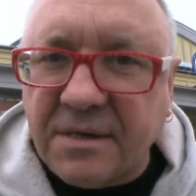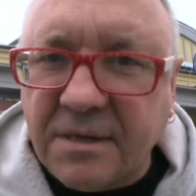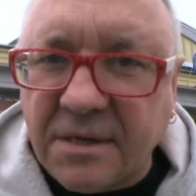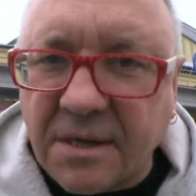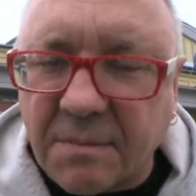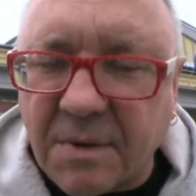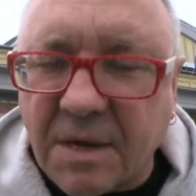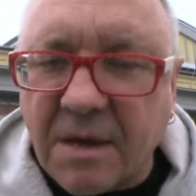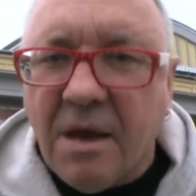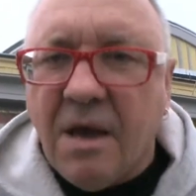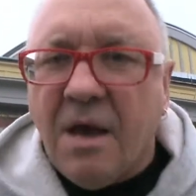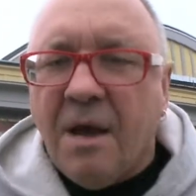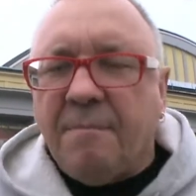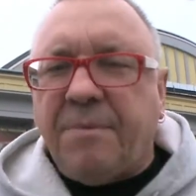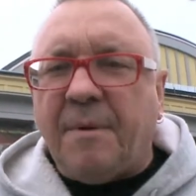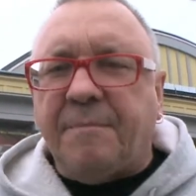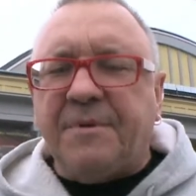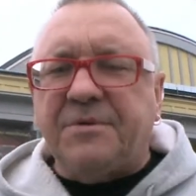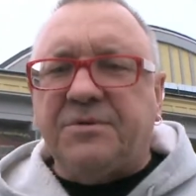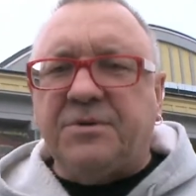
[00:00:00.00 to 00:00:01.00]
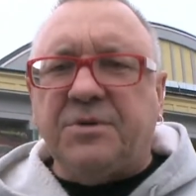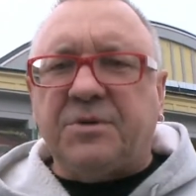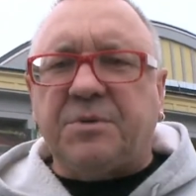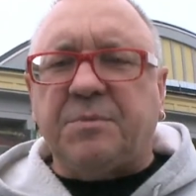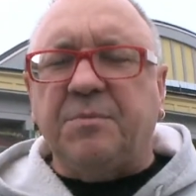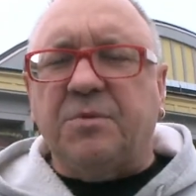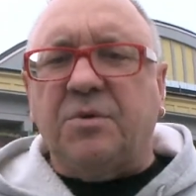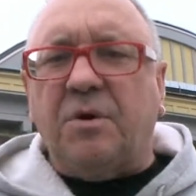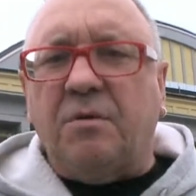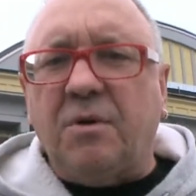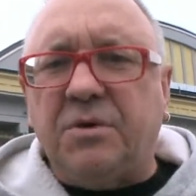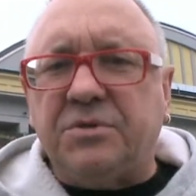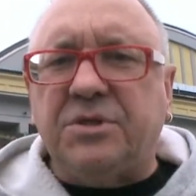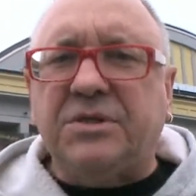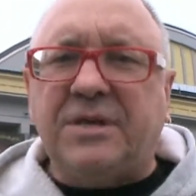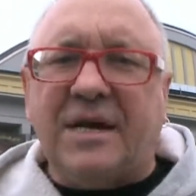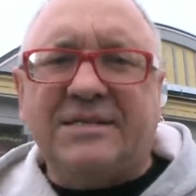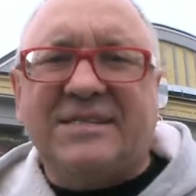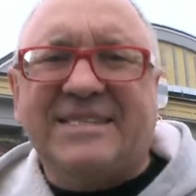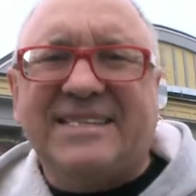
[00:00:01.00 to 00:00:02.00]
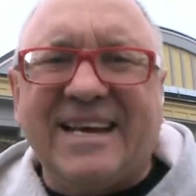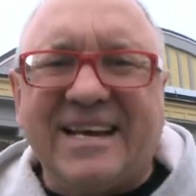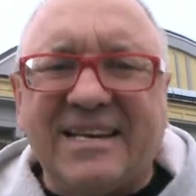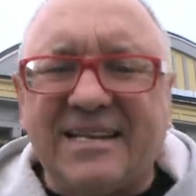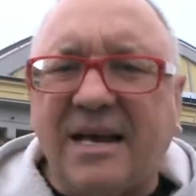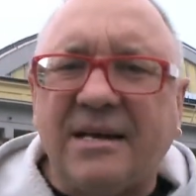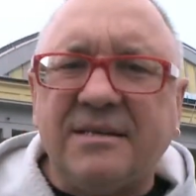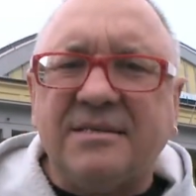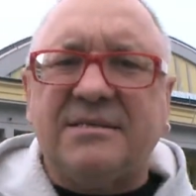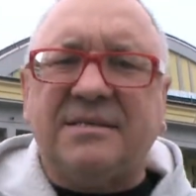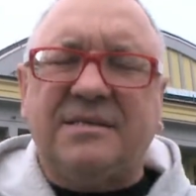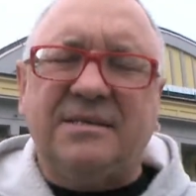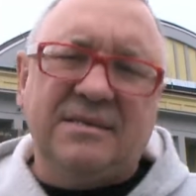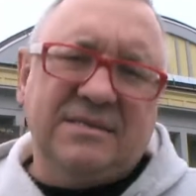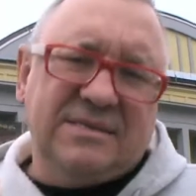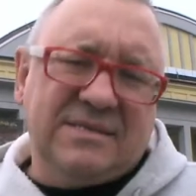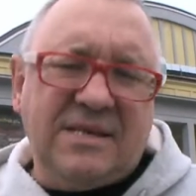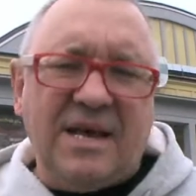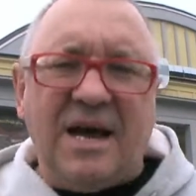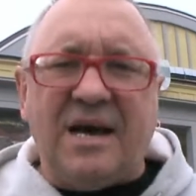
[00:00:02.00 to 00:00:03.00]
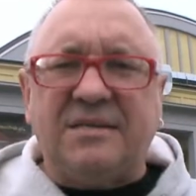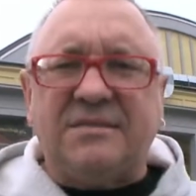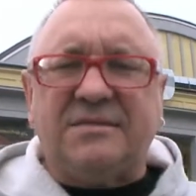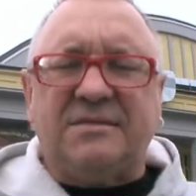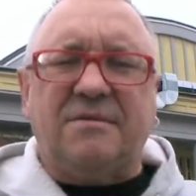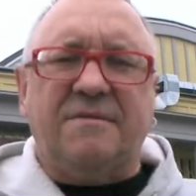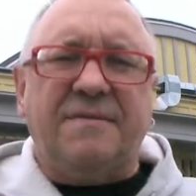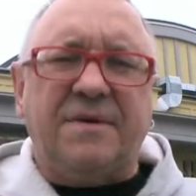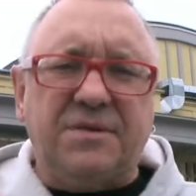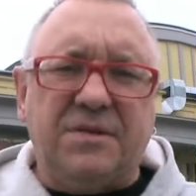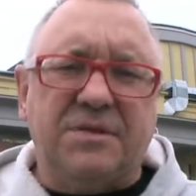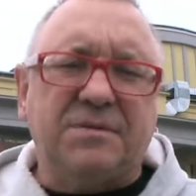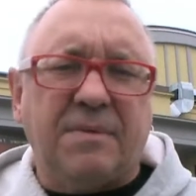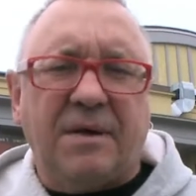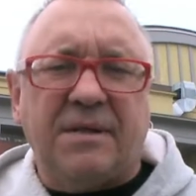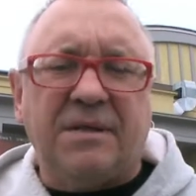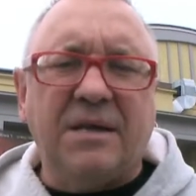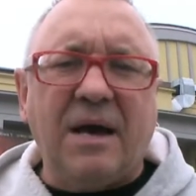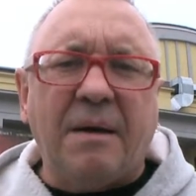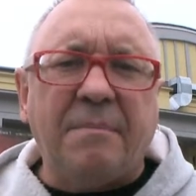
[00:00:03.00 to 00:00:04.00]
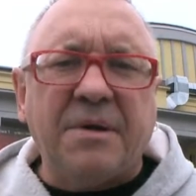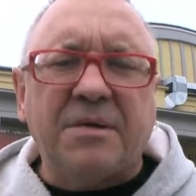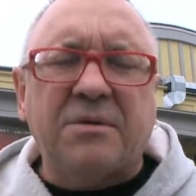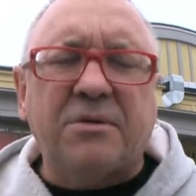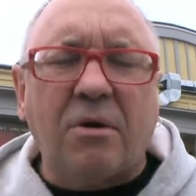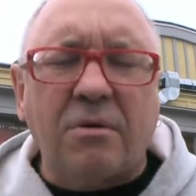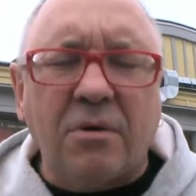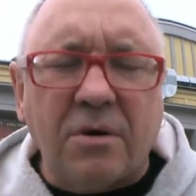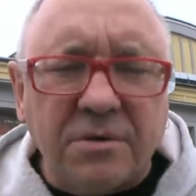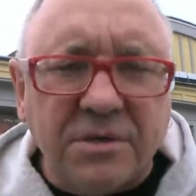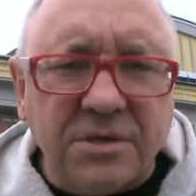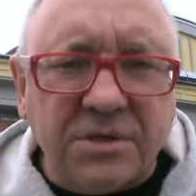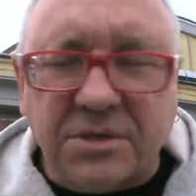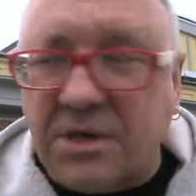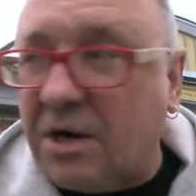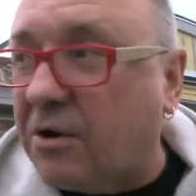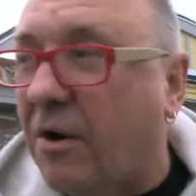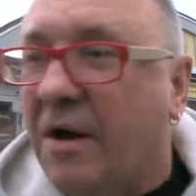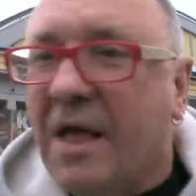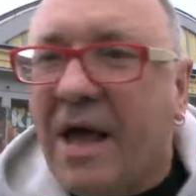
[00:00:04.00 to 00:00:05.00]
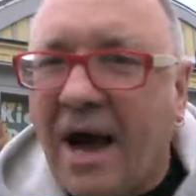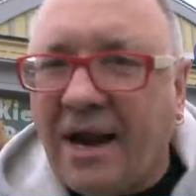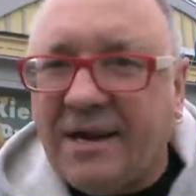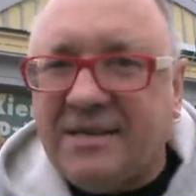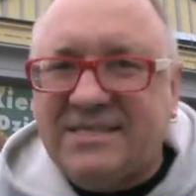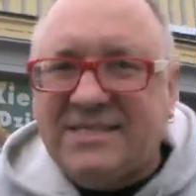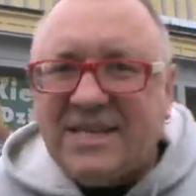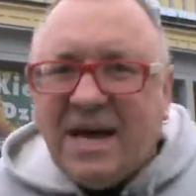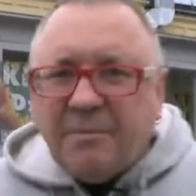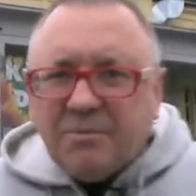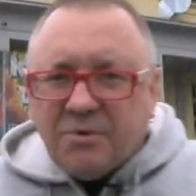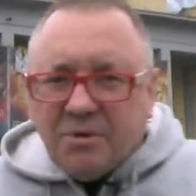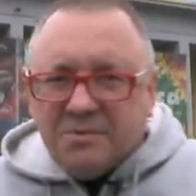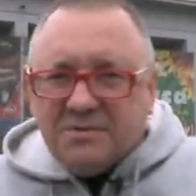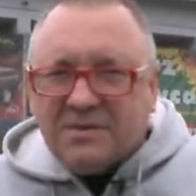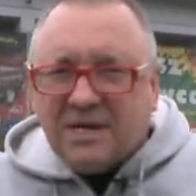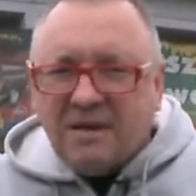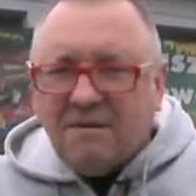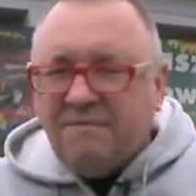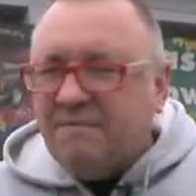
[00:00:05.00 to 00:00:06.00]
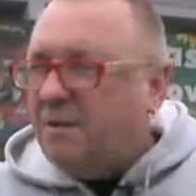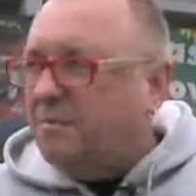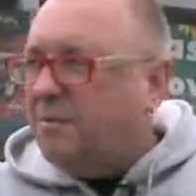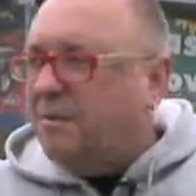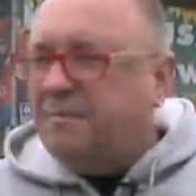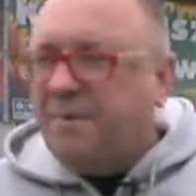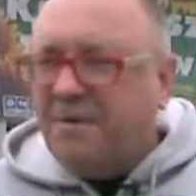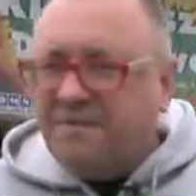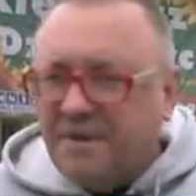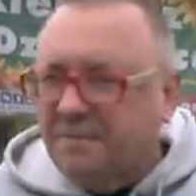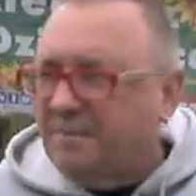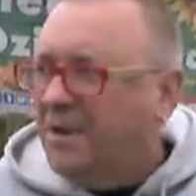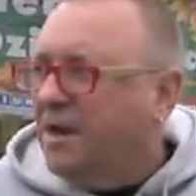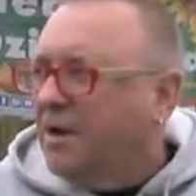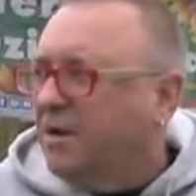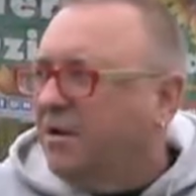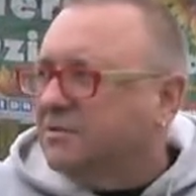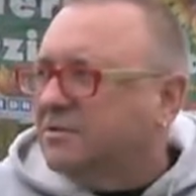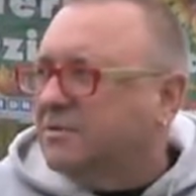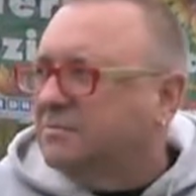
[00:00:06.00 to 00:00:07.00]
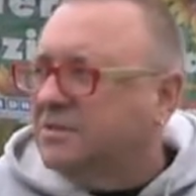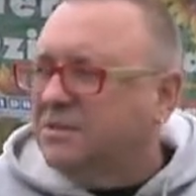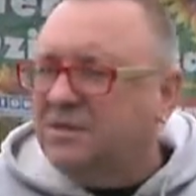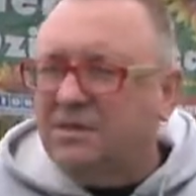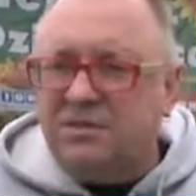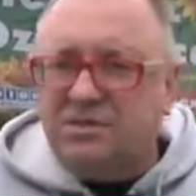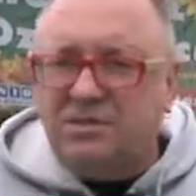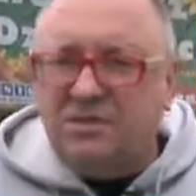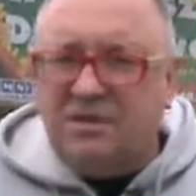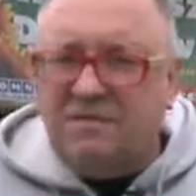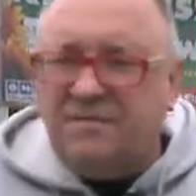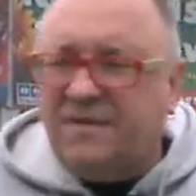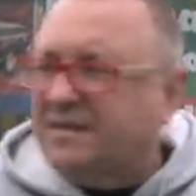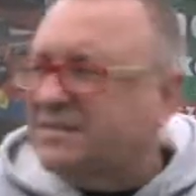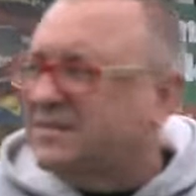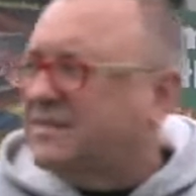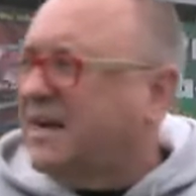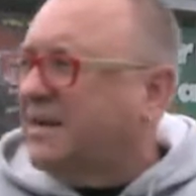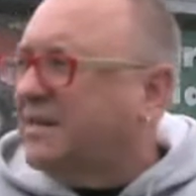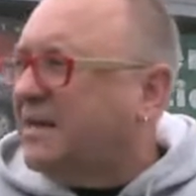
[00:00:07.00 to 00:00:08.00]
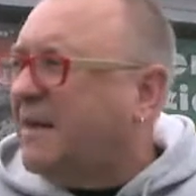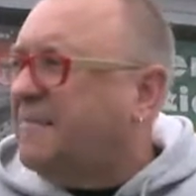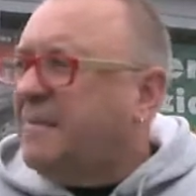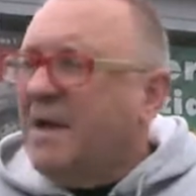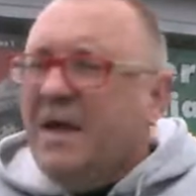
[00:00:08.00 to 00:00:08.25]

innymi popędziliśmy do Łodzi na 14 zjazd Towarzystwa Diabetologicznego. Ale za mną, zanim Wam opowiem o tym zjeździe dwa zdania,